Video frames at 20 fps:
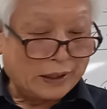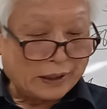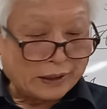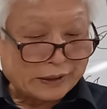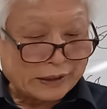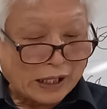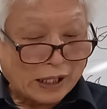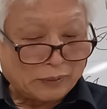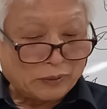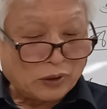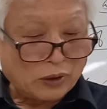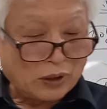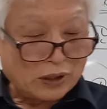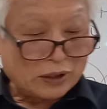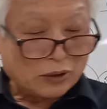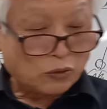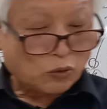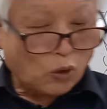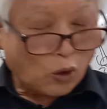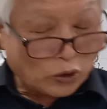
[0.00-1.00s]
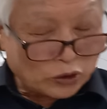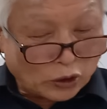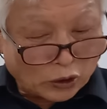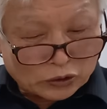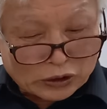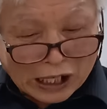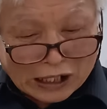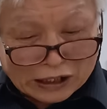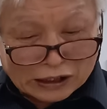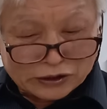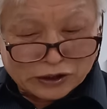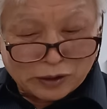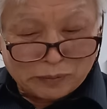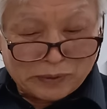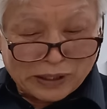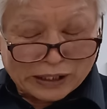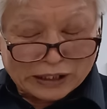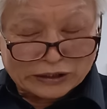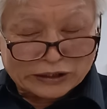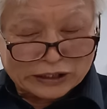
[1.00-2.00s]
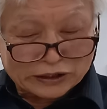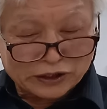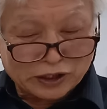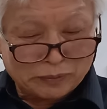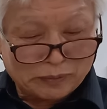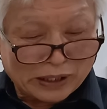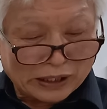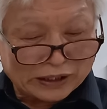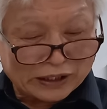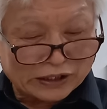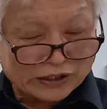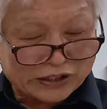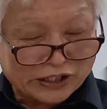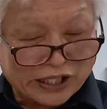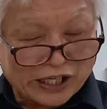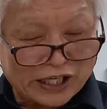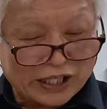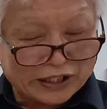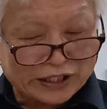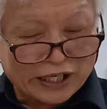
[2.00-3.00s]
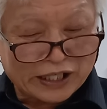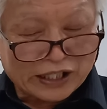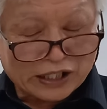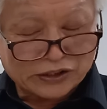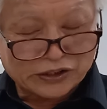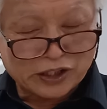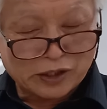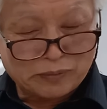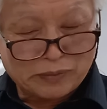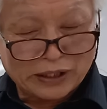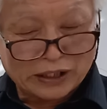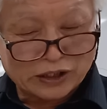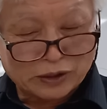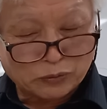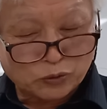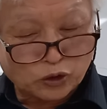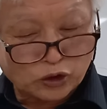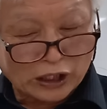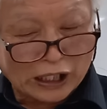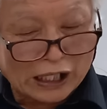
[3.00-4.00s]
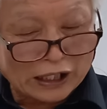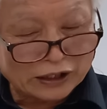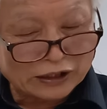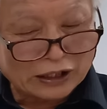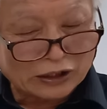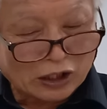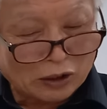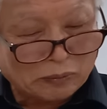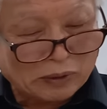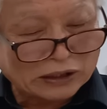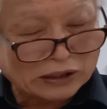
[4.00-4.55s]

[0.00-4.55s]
그냥, 아까 설명한 게 재개에 대한 설명이 지금 추작하는데 딱